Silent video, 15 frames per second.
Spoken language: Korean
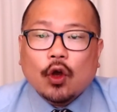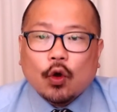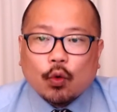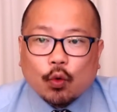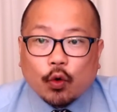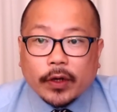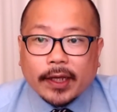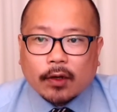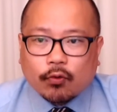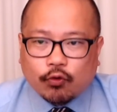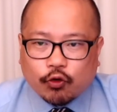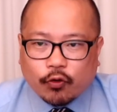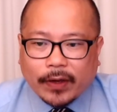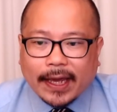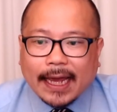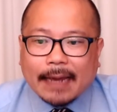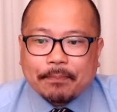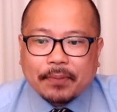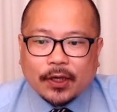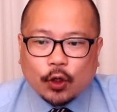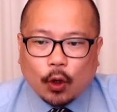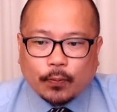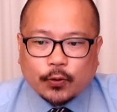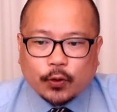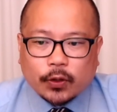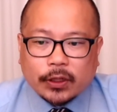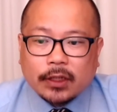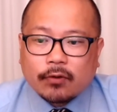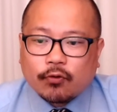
우리 국회의 비협조를